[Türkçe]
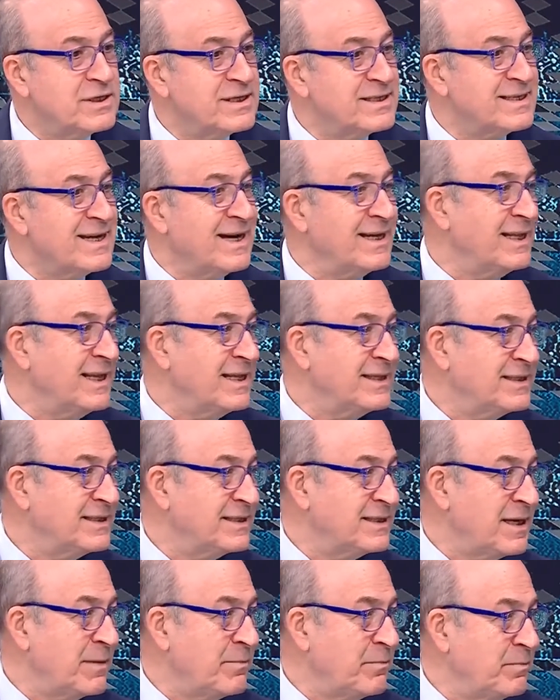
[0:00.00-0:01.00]

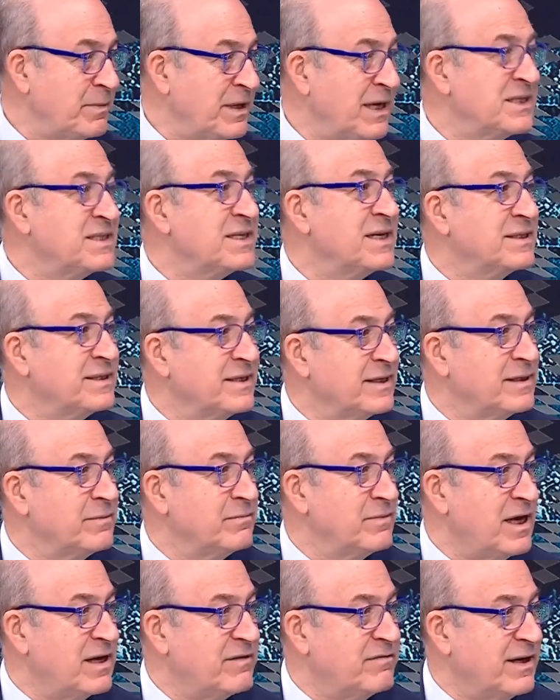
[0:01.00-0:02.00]
cezalandıramayacak
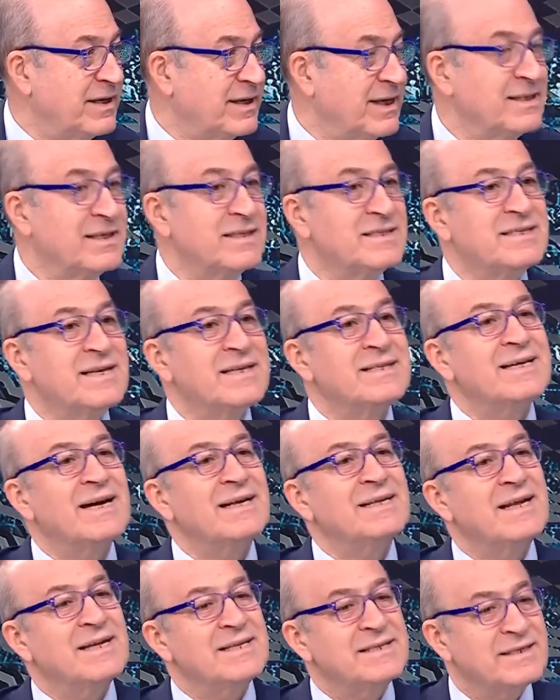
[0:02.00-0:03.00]
takımlar var ya da
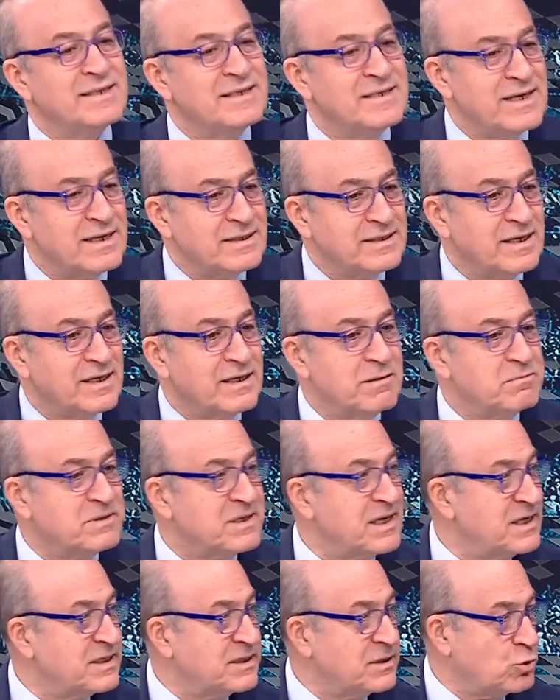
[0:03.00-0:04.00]
cezalandıracak
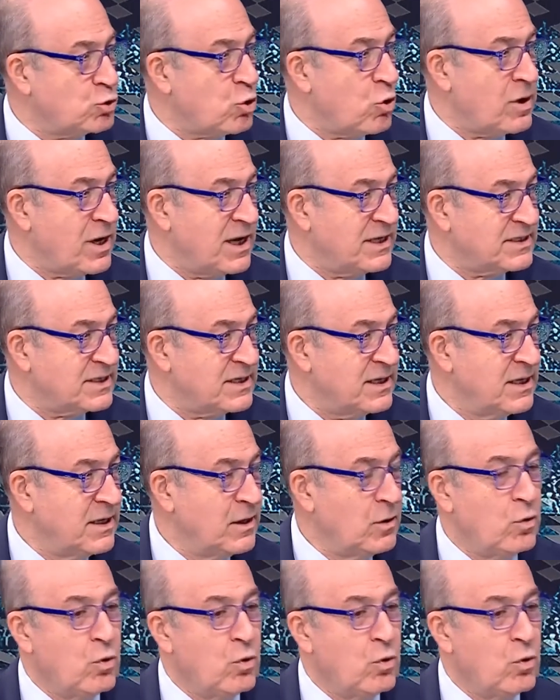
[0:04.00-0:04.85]
takım sayısı çok az.